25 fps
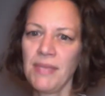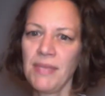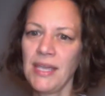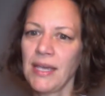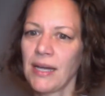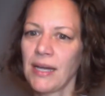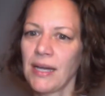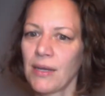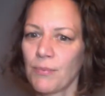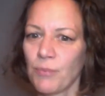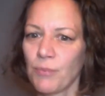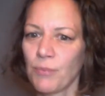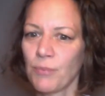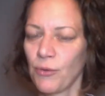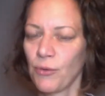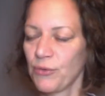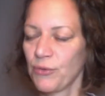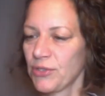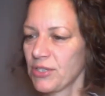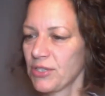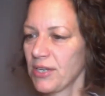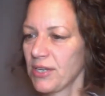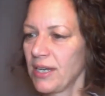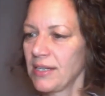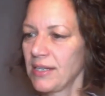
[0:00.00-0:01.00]
mega
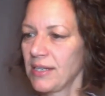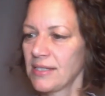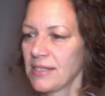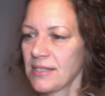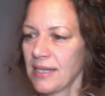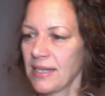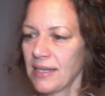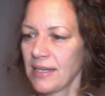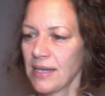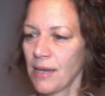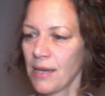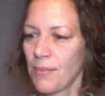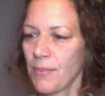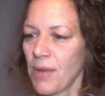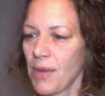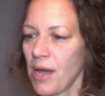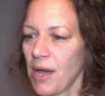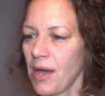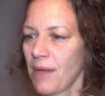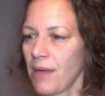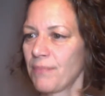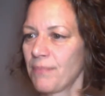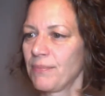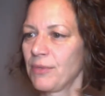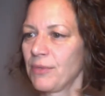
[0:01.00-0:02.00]
professionelles Setup
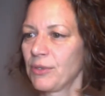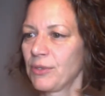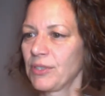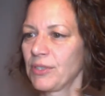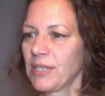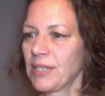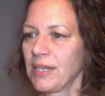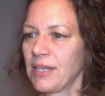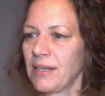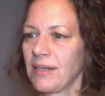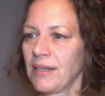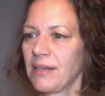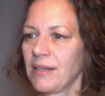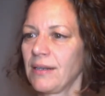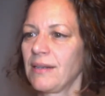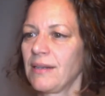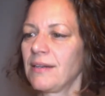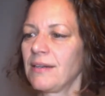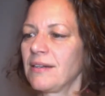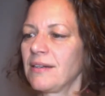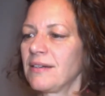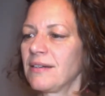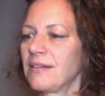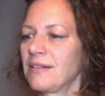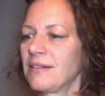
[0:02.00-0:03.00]
haben und dann
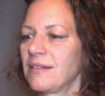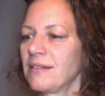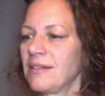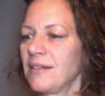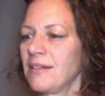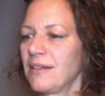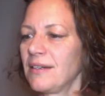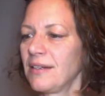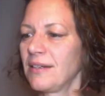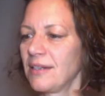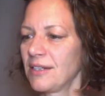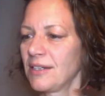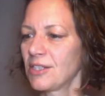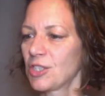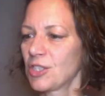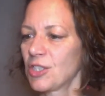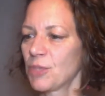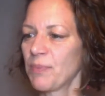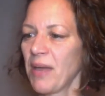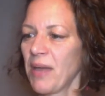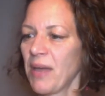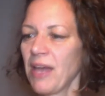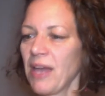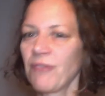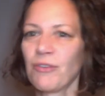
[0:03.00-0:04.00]
äh,
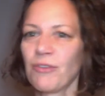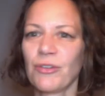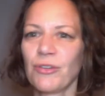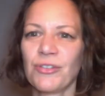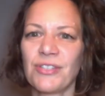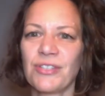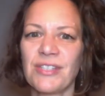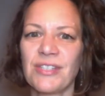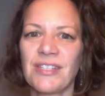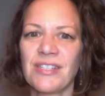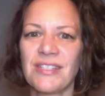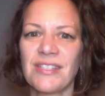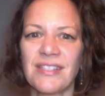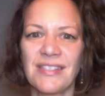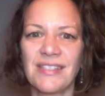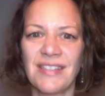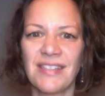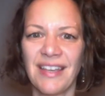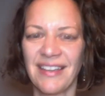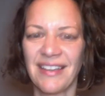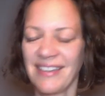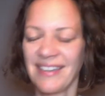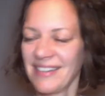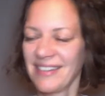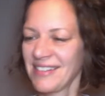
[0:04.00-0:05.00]
sparen wir uns diese
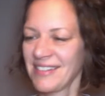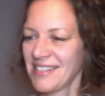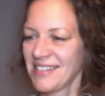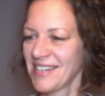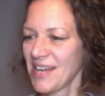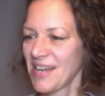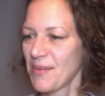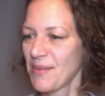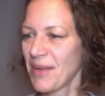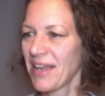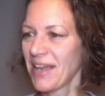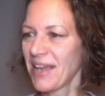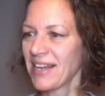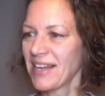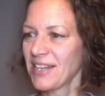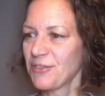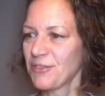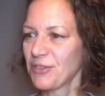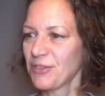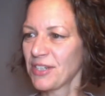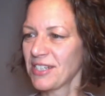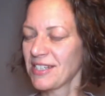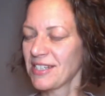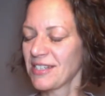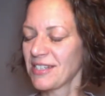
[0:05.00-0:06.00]
Zeit. Aber eigentlich
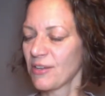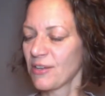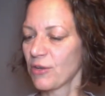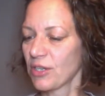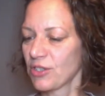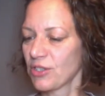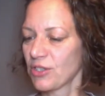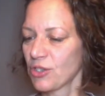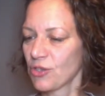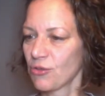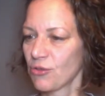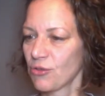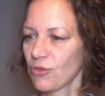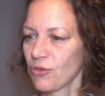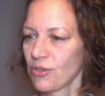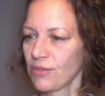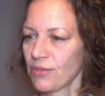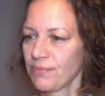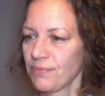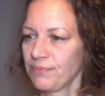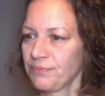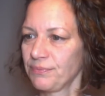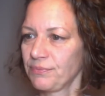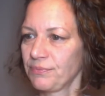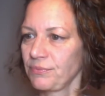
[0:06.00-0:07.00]
finde ich das auch ganz
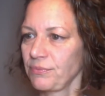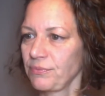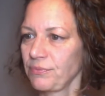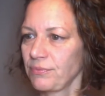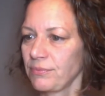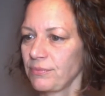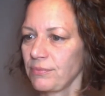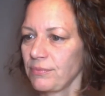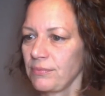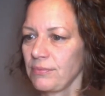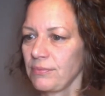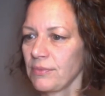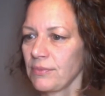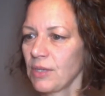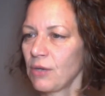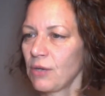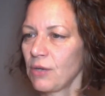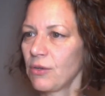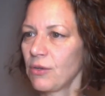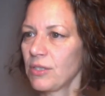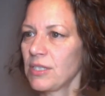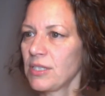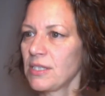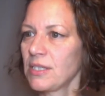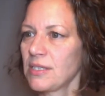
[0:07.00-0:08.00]
schön,
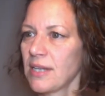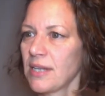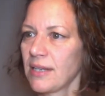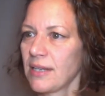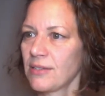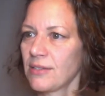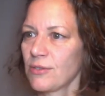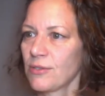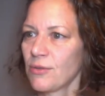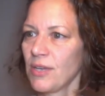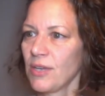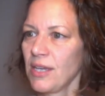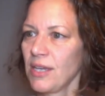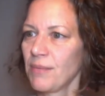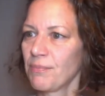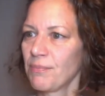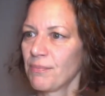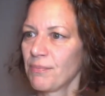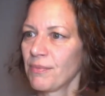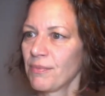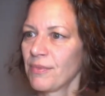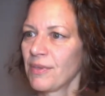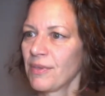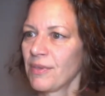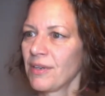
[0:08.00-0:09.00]
euch die Zeit zu
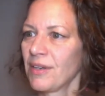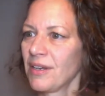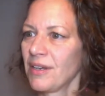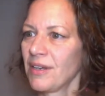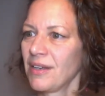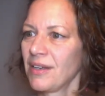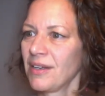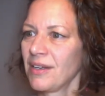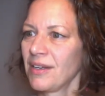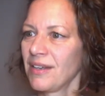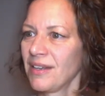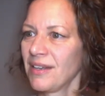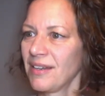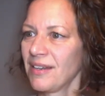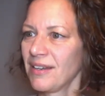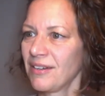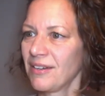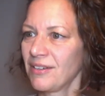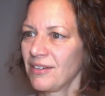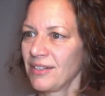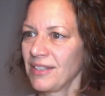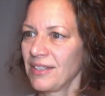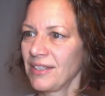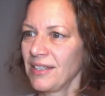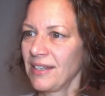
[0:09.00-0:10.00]
geben,
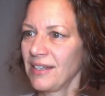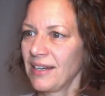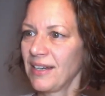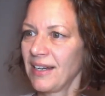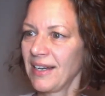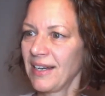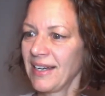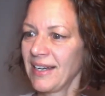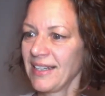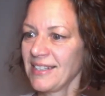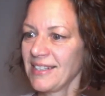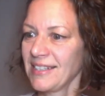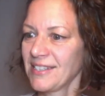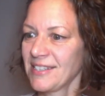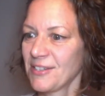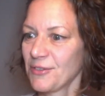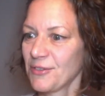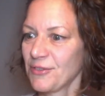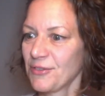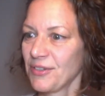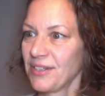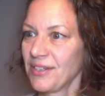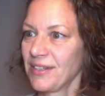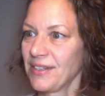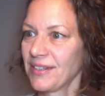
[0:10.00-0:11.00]
euch hier
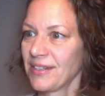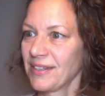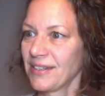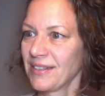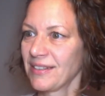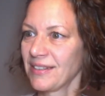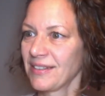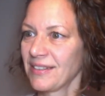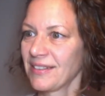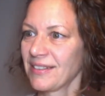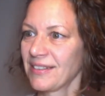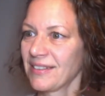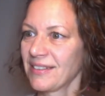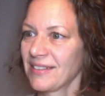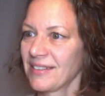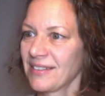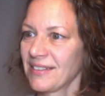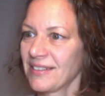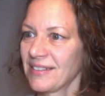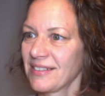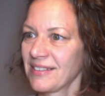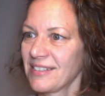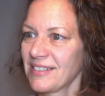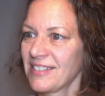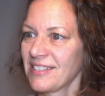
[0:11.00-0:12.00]
einzufinden.
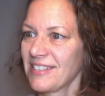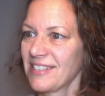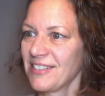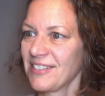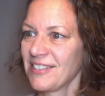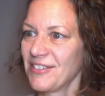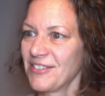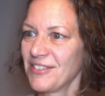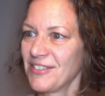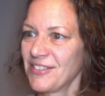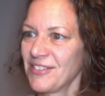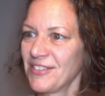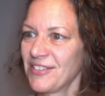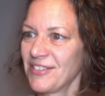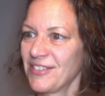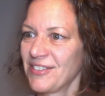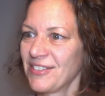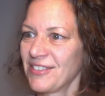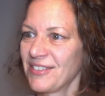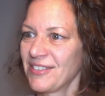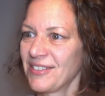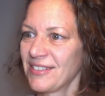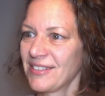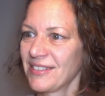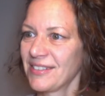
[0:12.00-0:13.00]
So,
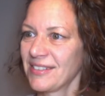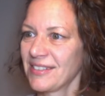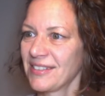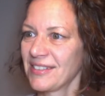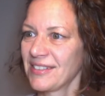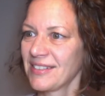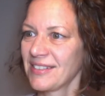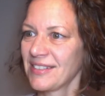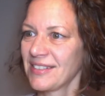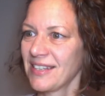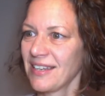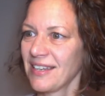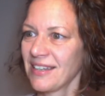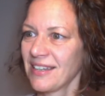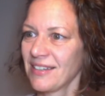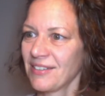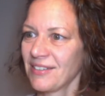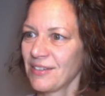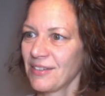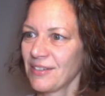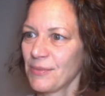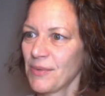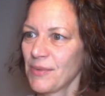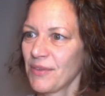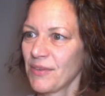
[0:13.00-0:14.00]
zack,
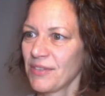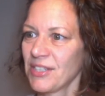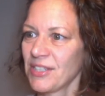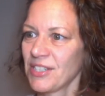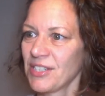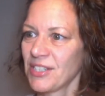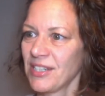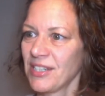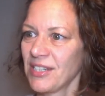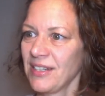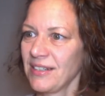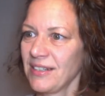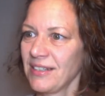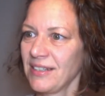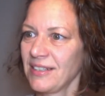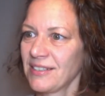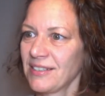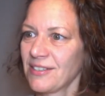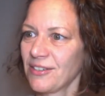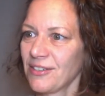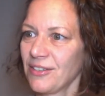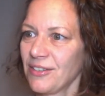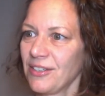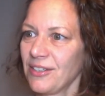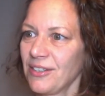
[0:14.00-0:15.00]
und immer wenn es schnell
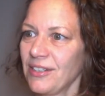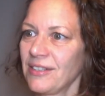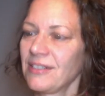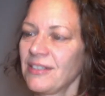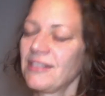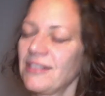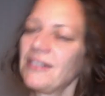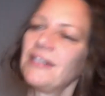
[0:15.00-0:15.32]
gehen soll.